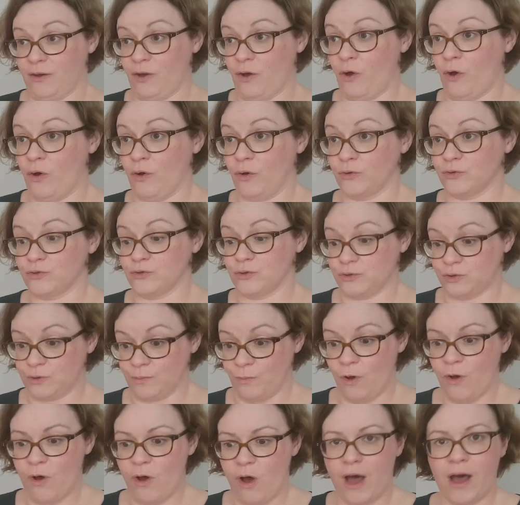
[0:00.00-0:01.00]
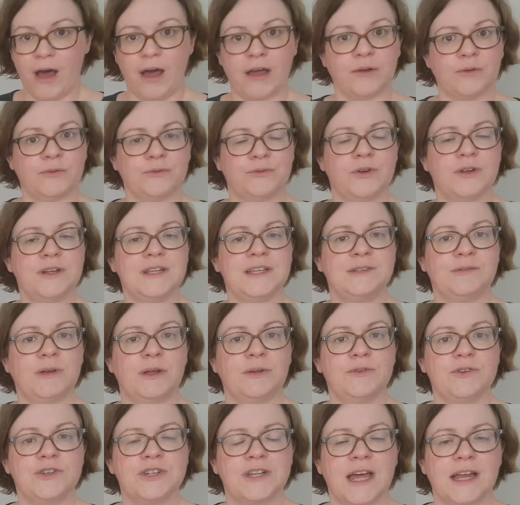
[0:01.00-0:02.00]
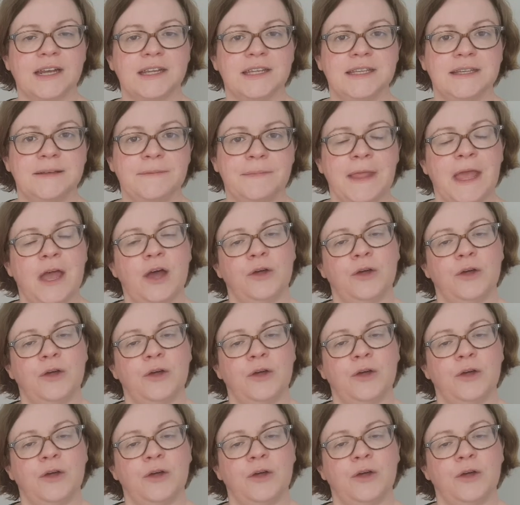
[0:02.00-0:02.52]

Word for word: en justement en racontant l'histoire de Charlie.